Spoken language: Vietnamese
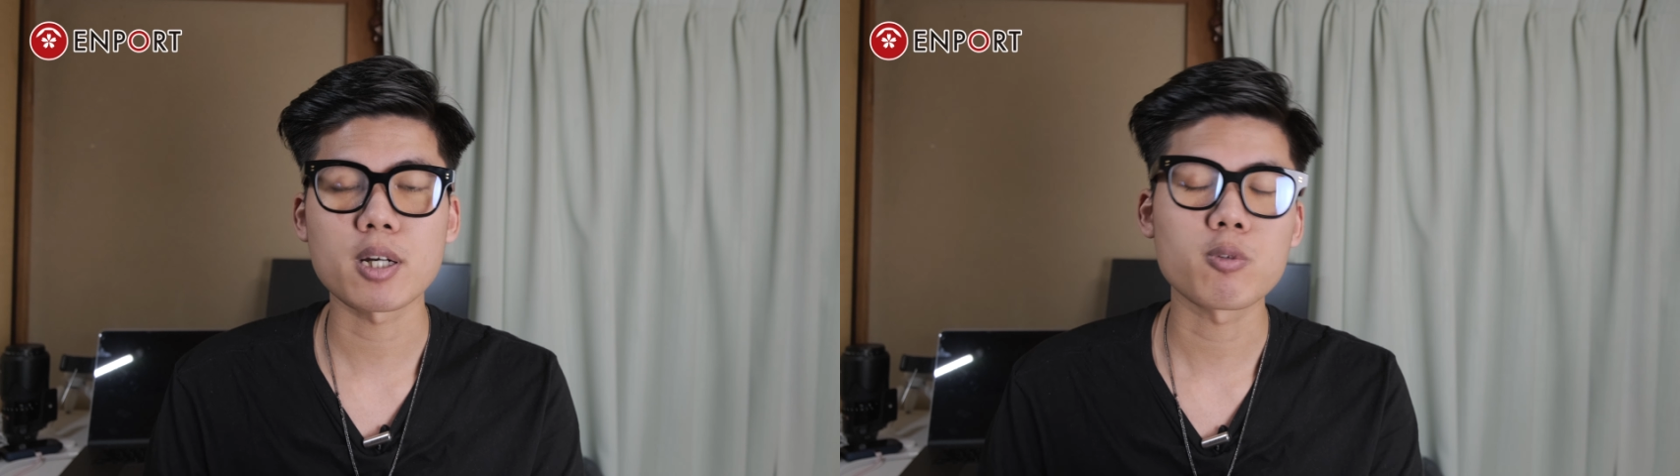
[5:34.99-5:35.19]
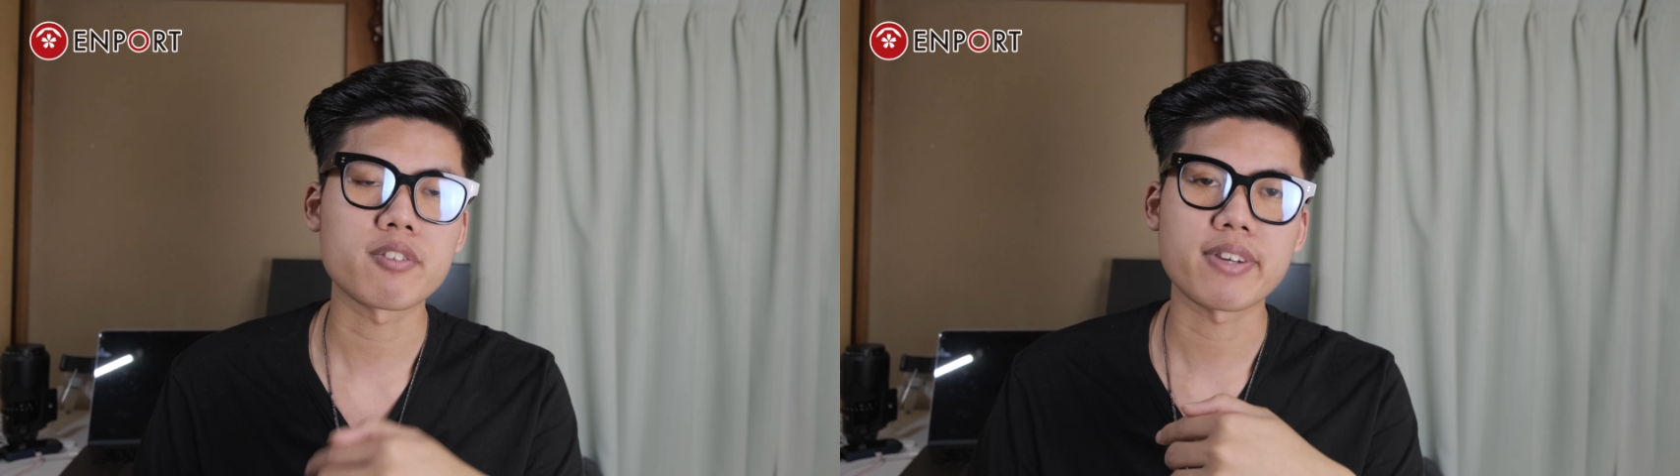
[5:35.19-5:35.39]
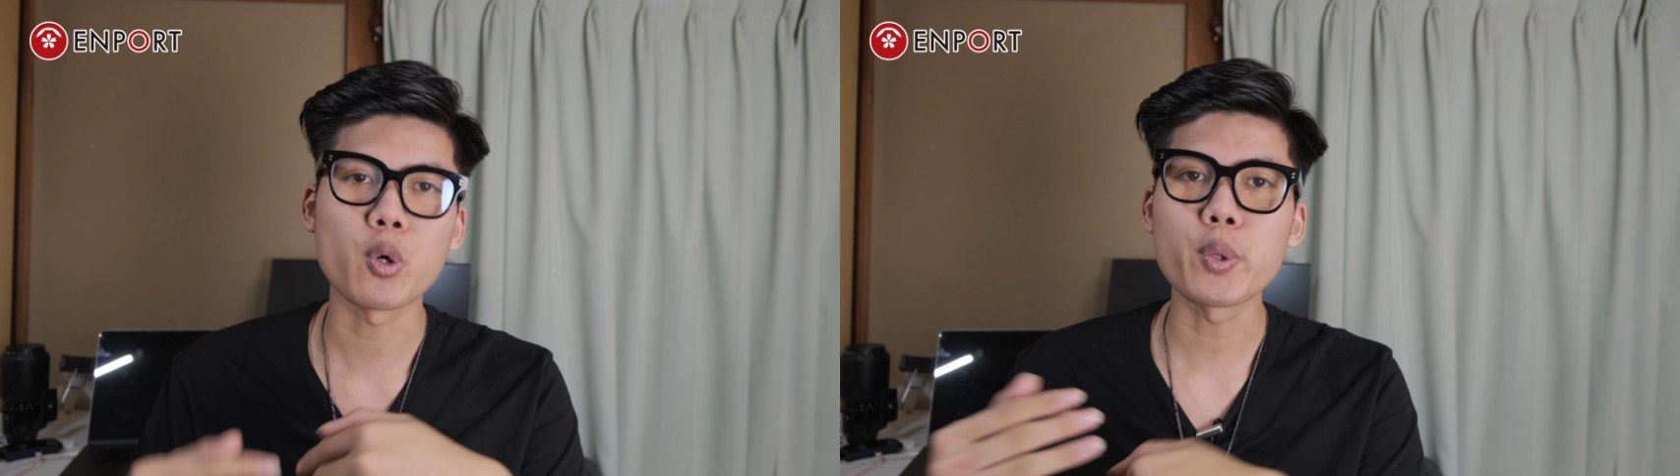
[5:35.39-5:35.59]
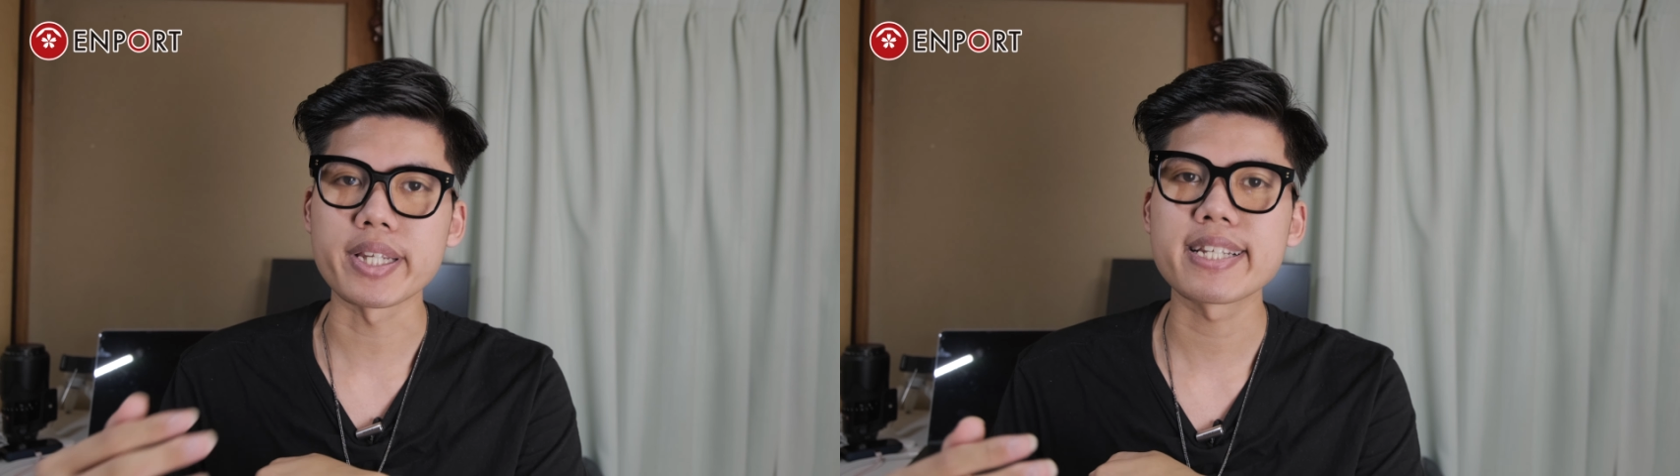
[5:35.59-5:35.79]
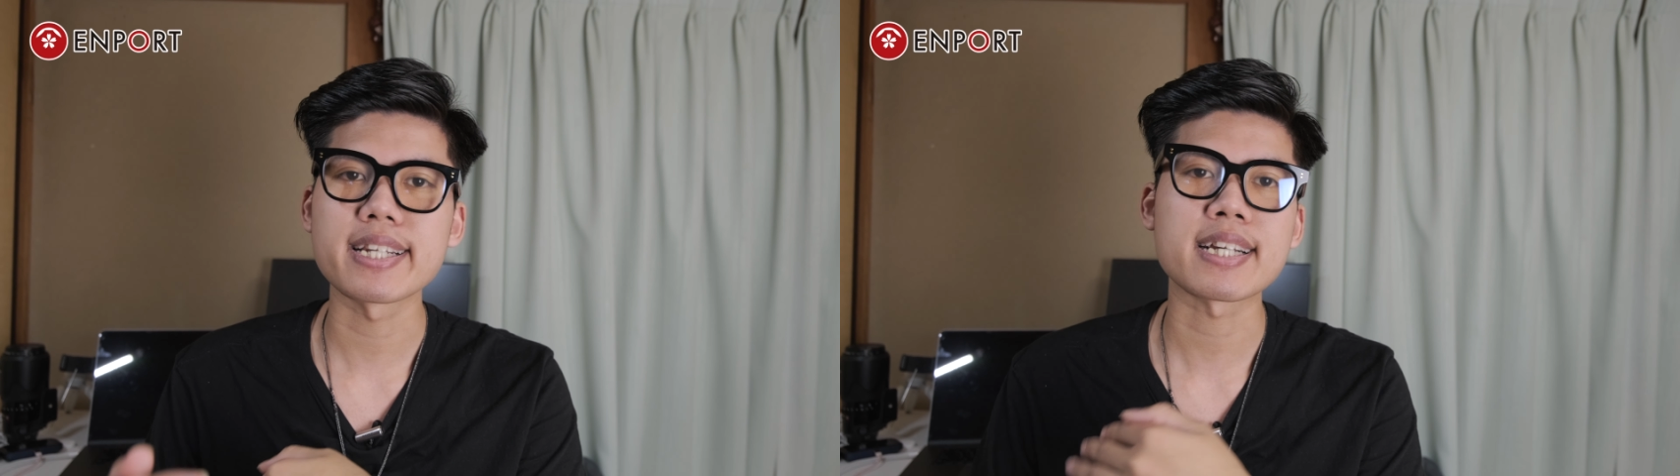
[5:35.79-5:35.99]
mà không cần phải hủy
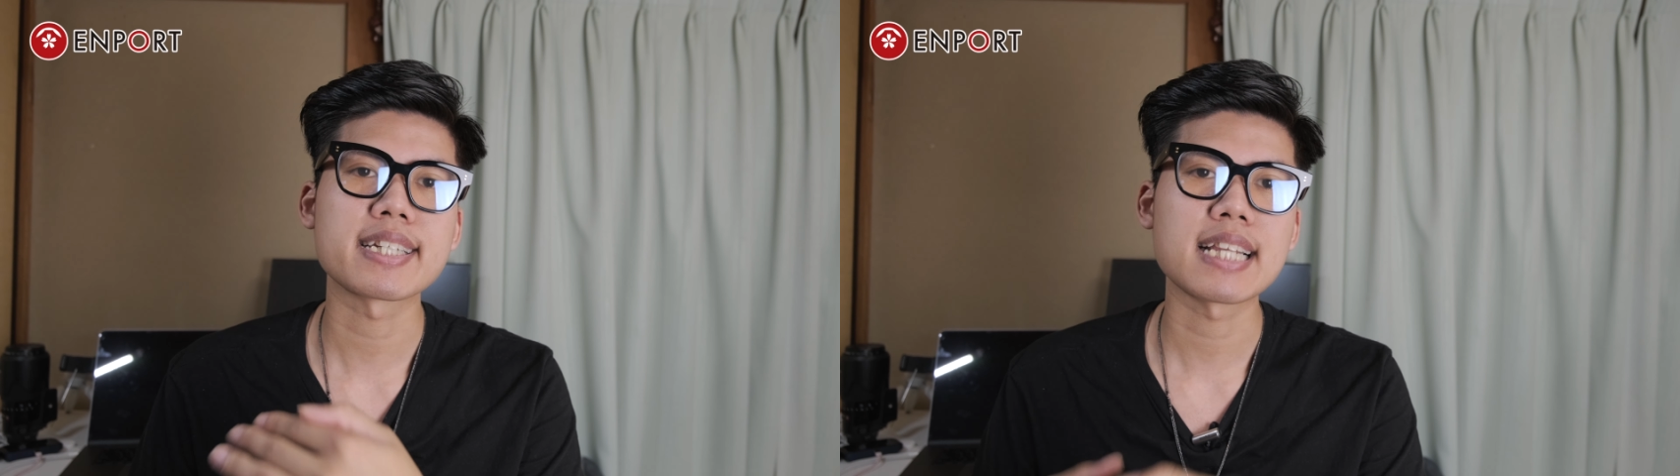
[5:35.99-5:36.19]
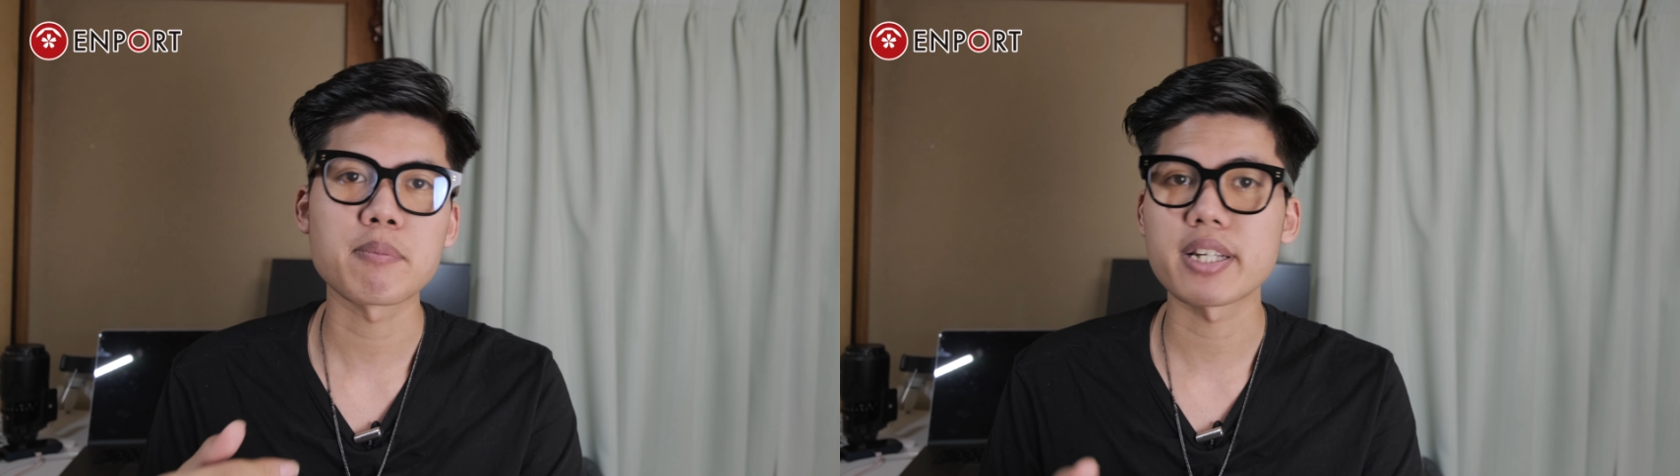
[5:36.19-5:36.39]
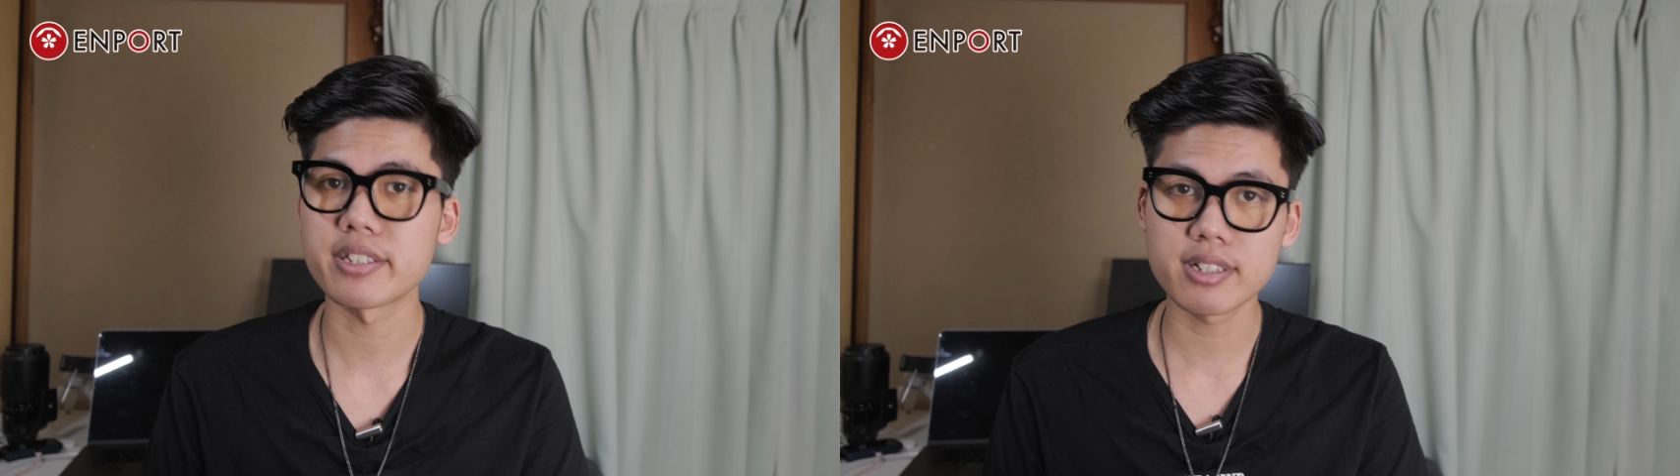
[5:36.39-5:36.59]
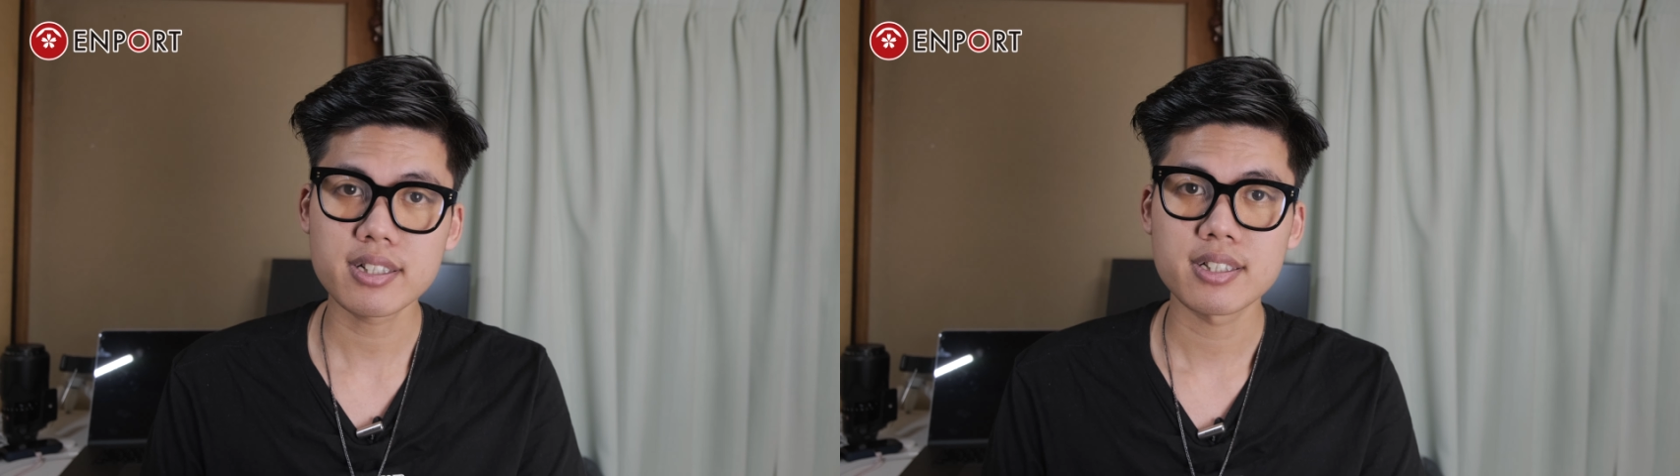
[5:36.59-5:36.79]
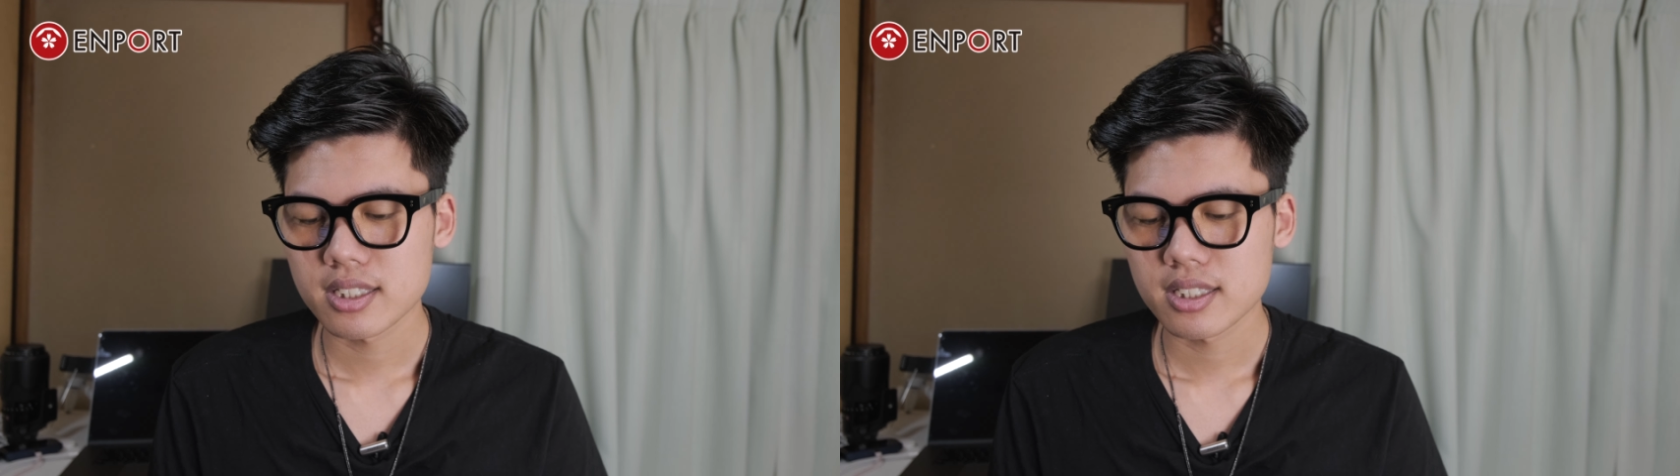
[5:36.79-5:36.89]
đi để đăng ký lại một lần nữa